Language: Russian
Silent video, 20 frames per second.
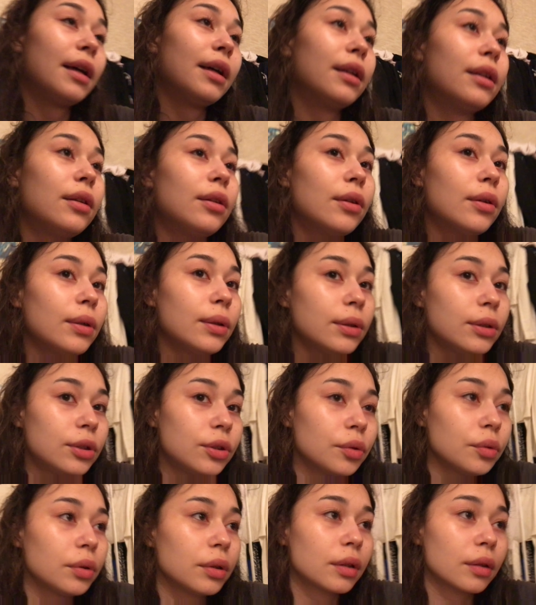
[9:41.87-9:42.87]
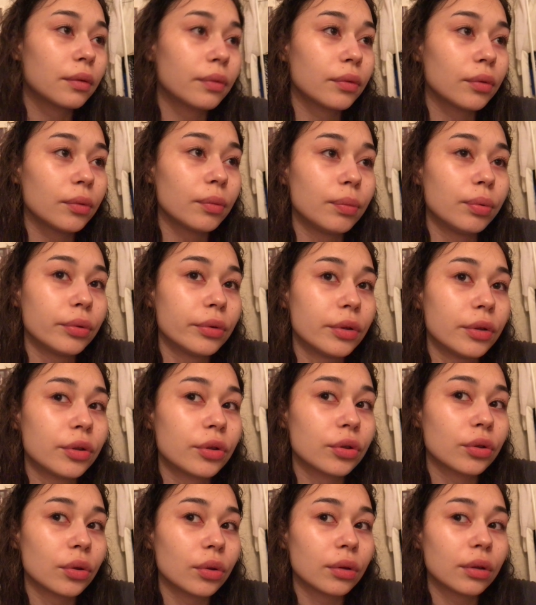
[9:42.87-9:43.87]
Но чувствую, будет
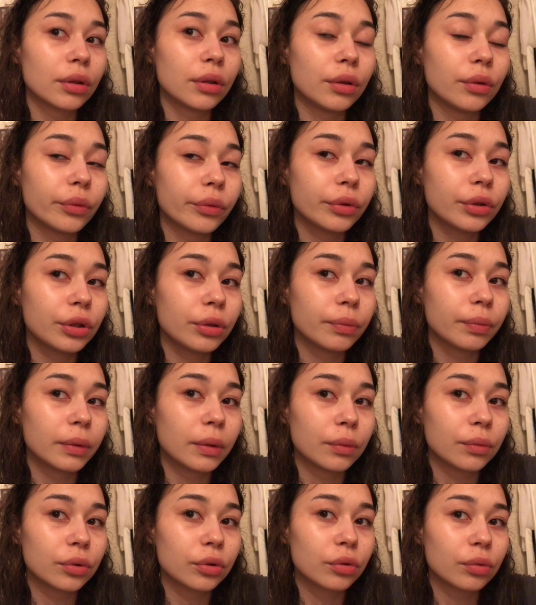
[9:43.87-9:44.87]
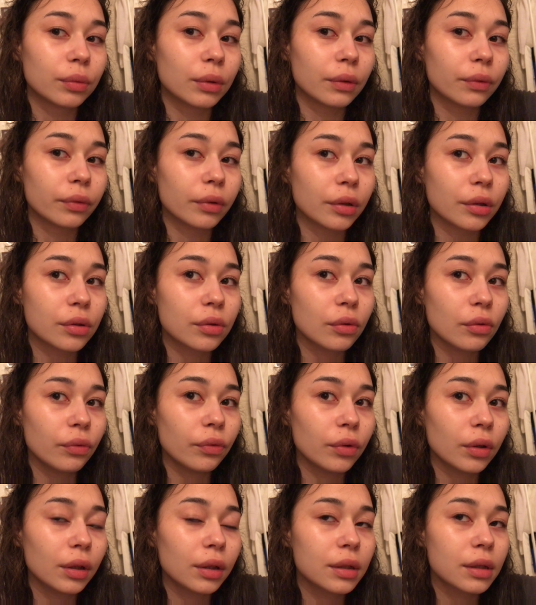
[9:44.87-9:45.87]
что-то не очень, потому что у меня
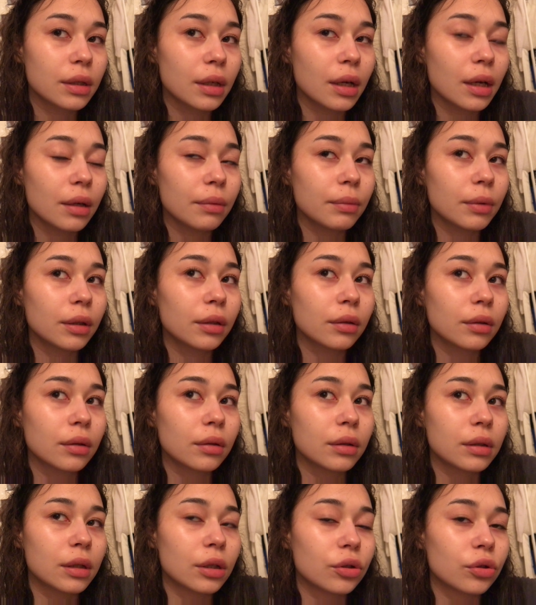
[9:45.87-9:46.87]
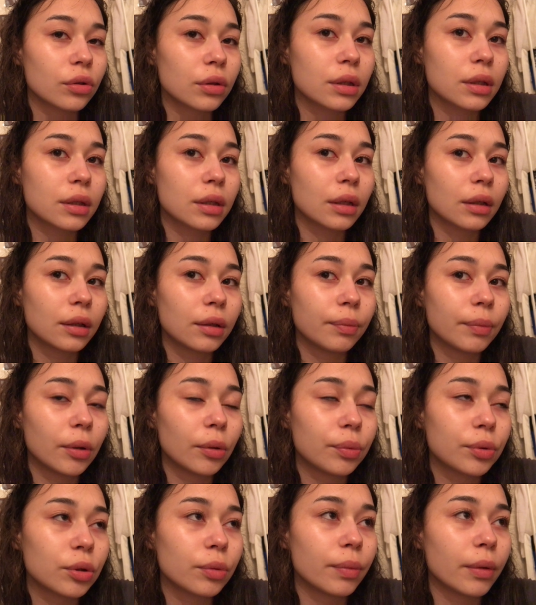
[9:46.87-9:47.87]
философия экзамен, зачет сценка по
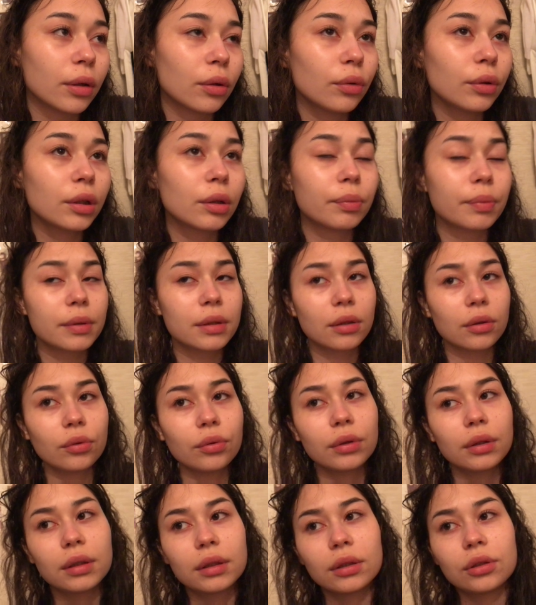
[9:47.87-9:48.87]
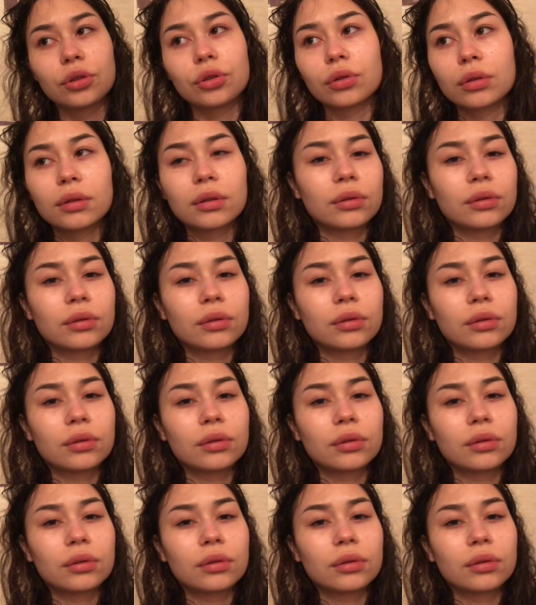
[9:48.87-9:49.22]
общей биологии, по зоологии зачет.